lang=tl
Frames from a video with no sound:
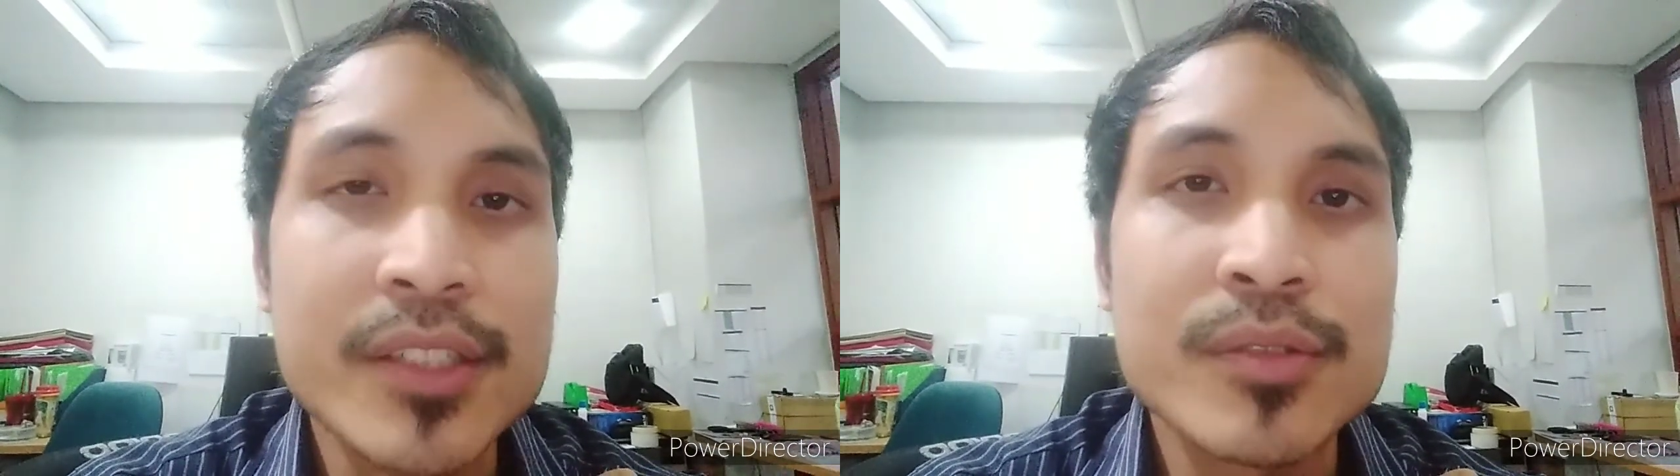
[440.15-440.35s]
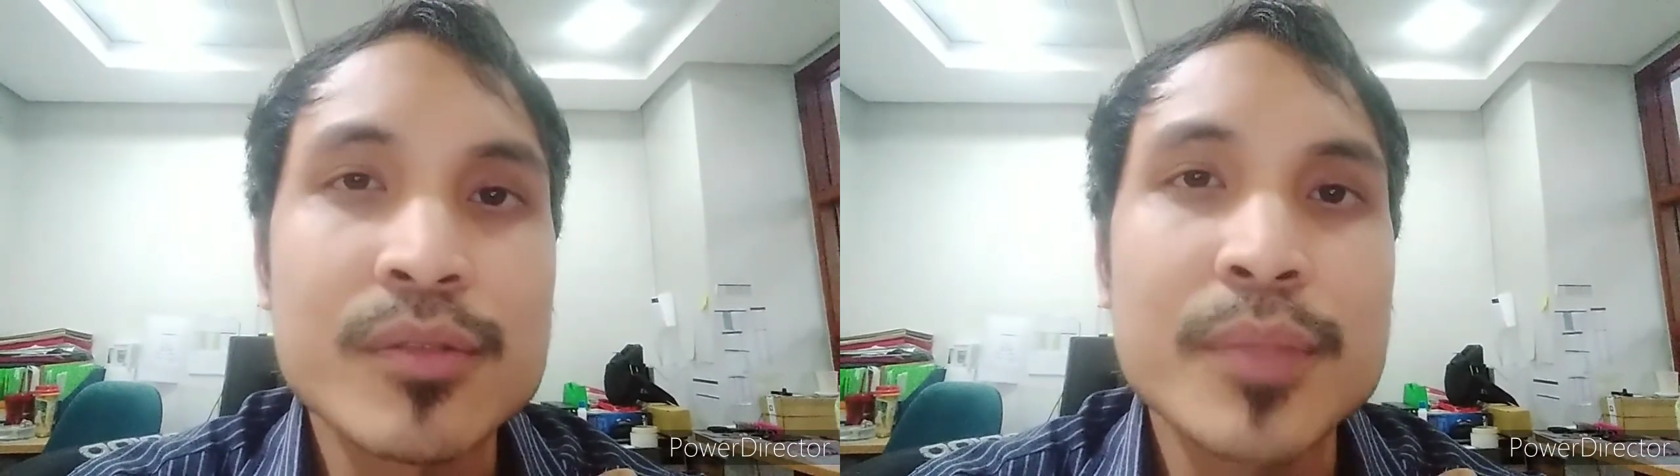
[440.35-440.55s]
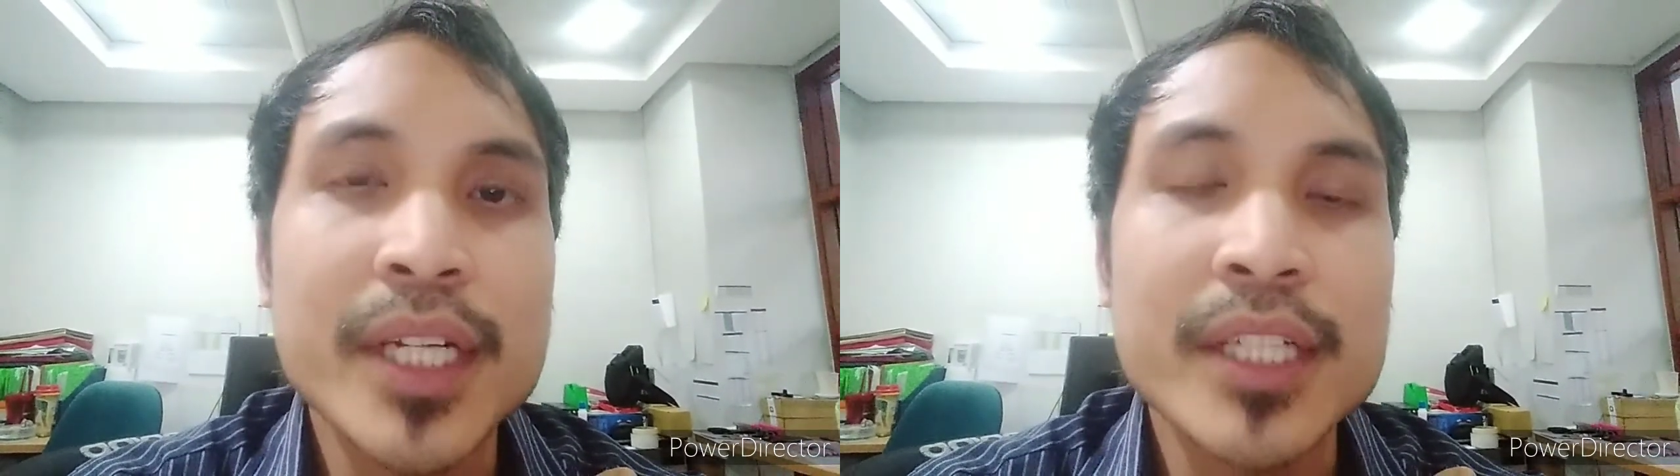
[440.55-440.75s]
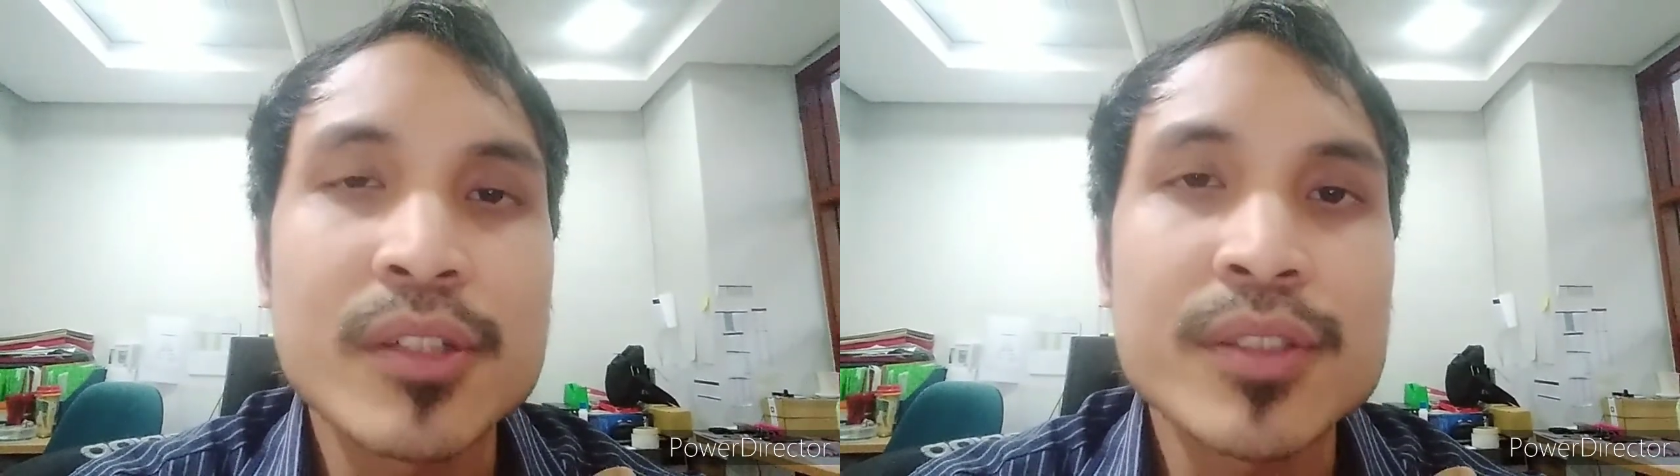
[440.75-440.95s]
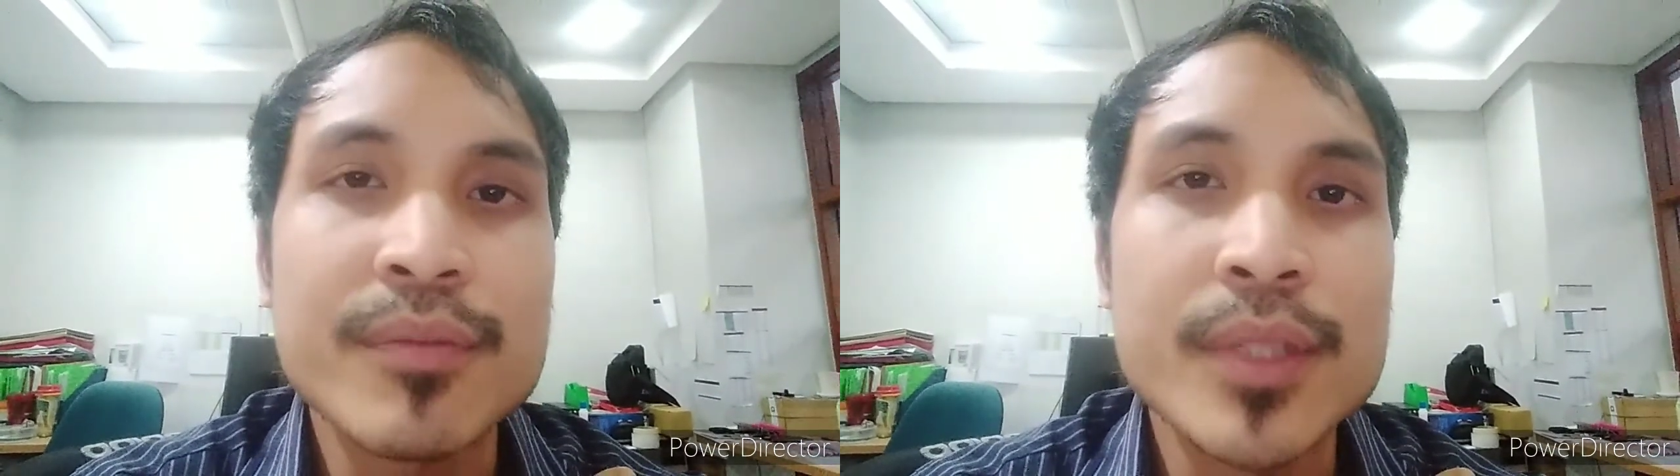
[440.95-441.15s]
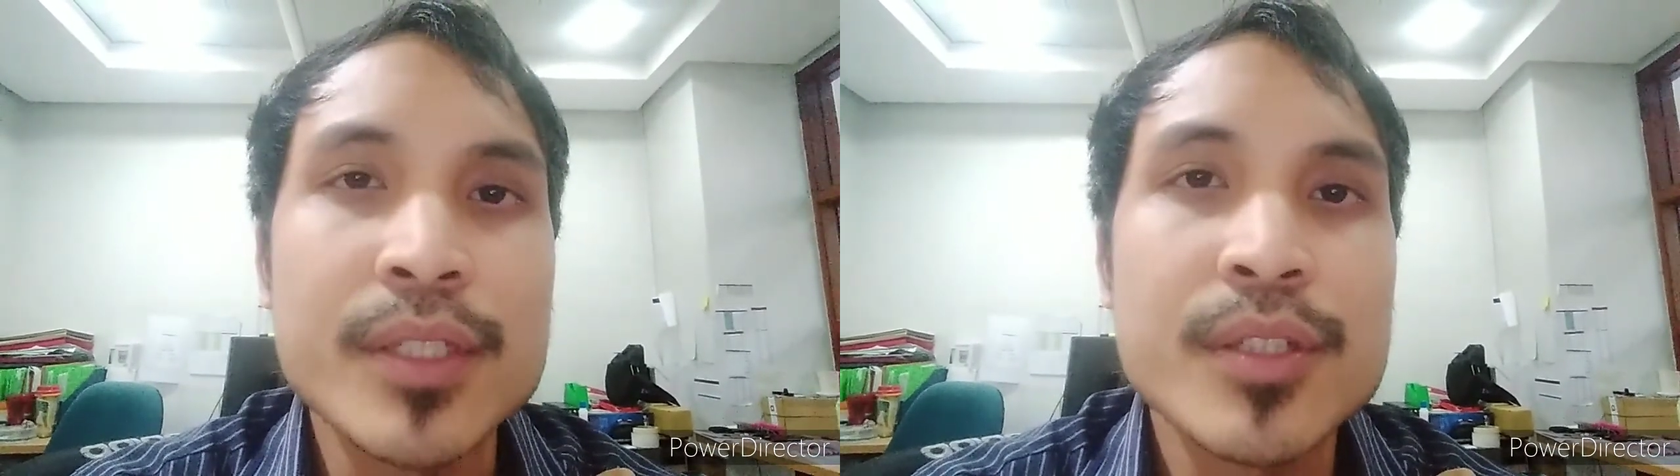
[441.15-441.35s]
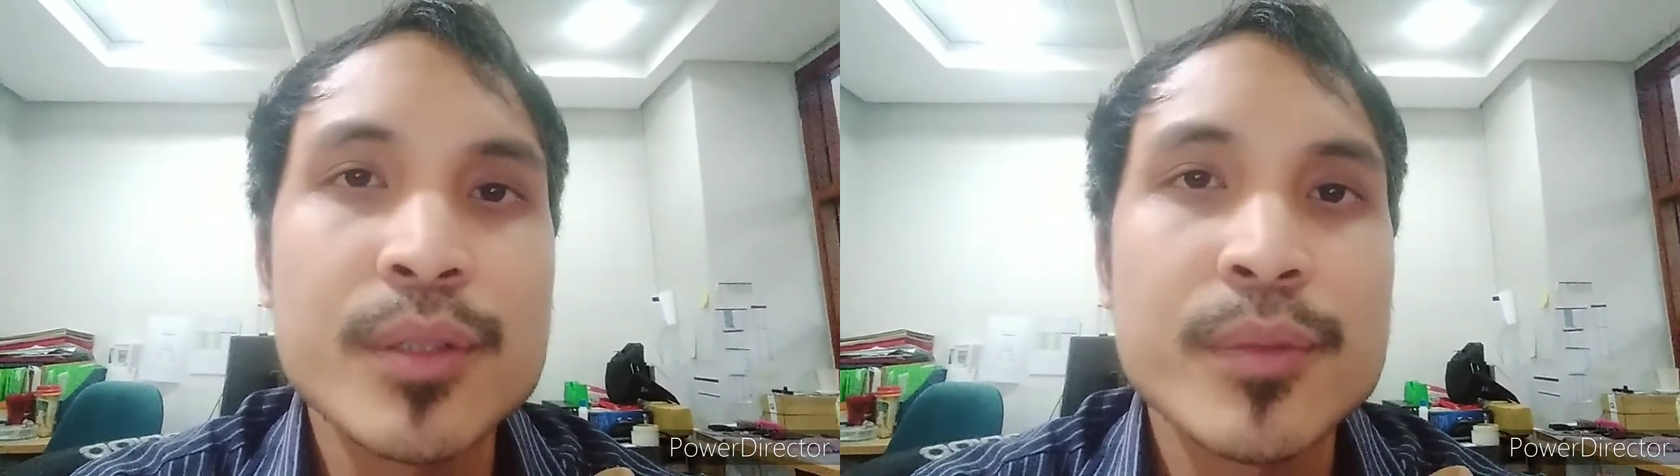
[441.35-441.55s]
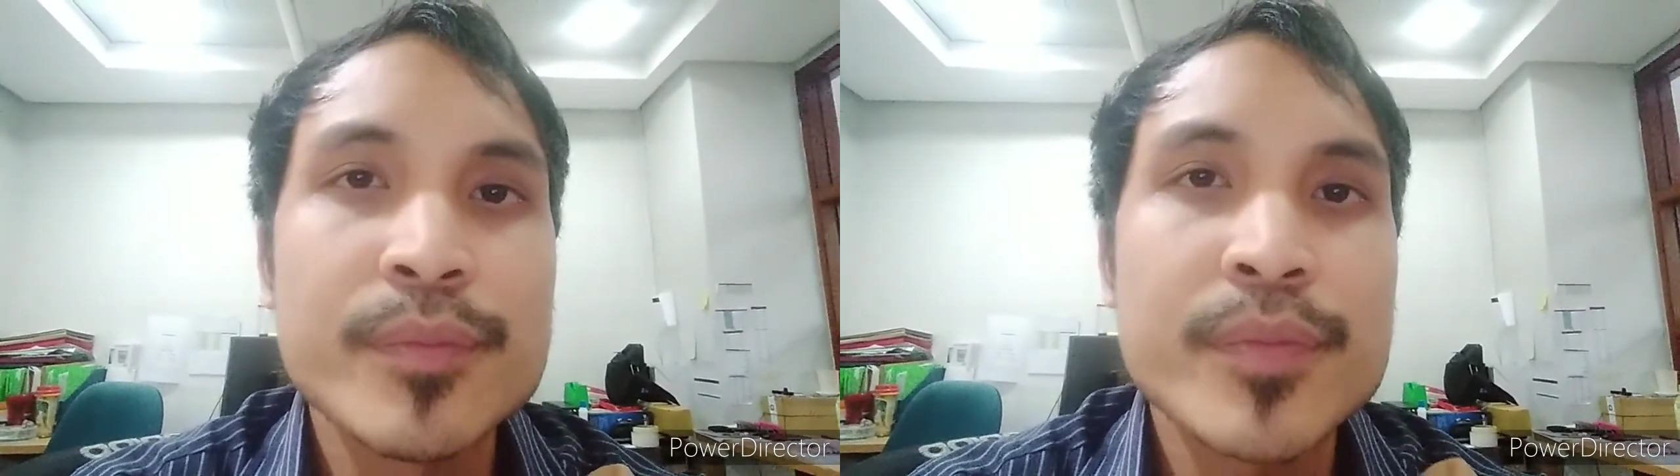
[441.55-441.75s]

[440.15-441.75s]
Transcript: yung pinakita ko sa video.